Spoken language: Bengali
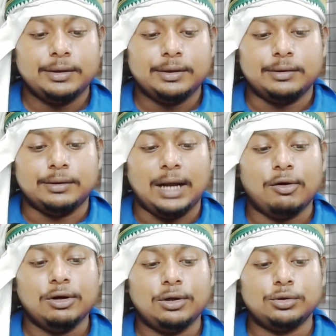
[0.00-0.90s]

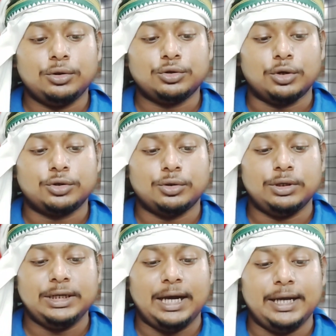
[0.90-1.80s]
নাগরিকত্ব সংশোধনী
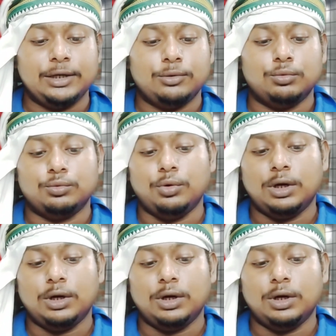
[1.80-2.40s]
আইন দু